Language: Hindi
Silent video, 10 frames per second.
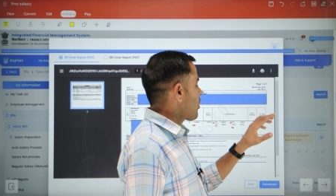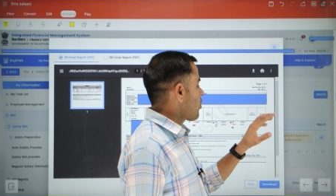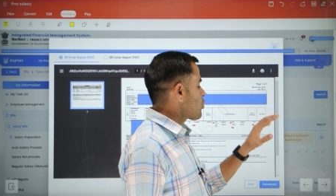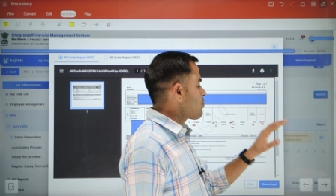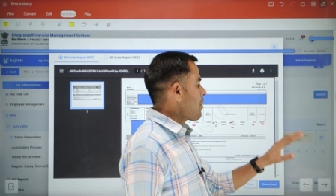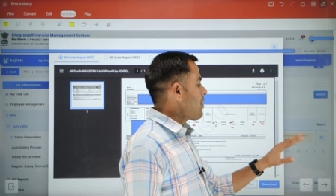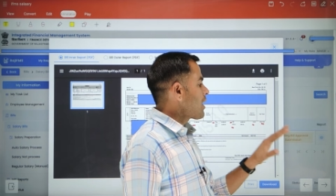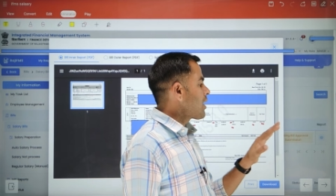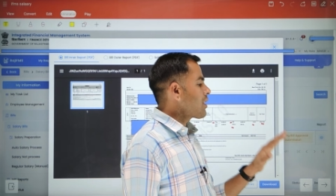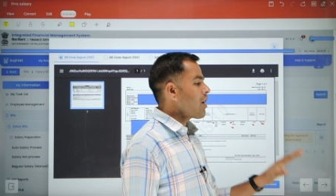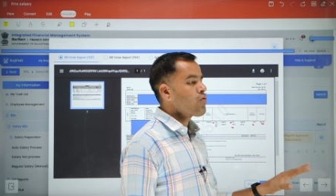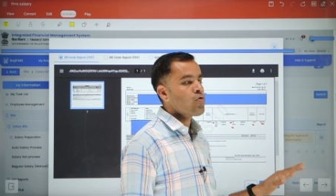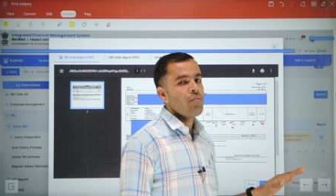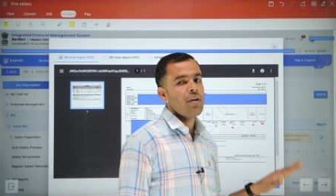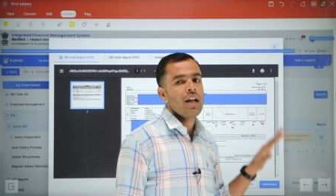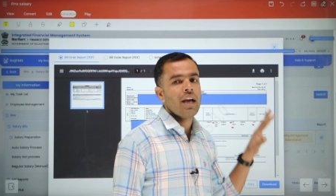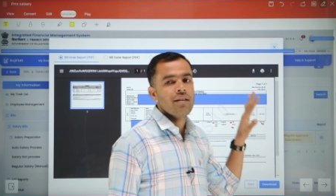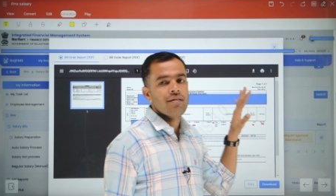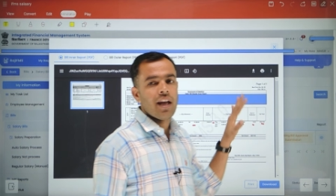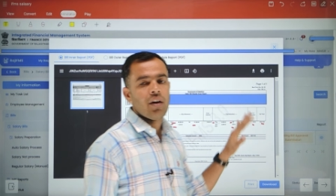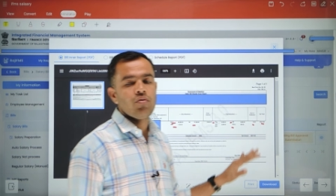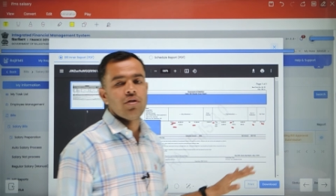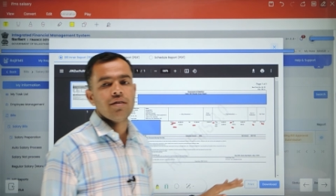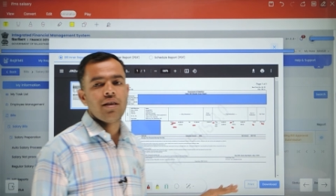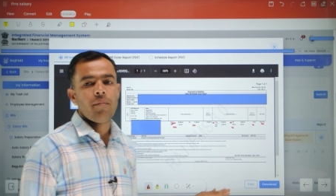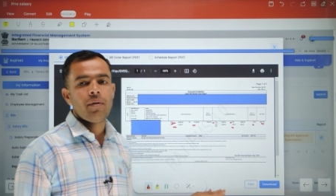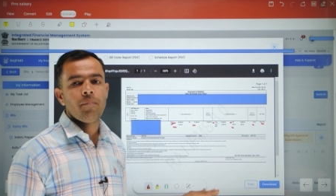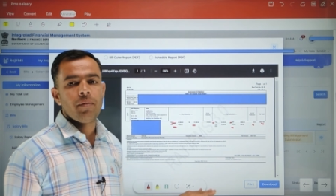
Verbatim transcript: ग्रोस पेमेंट कितना उसको मिलना है सारा कुछ जैसा अपना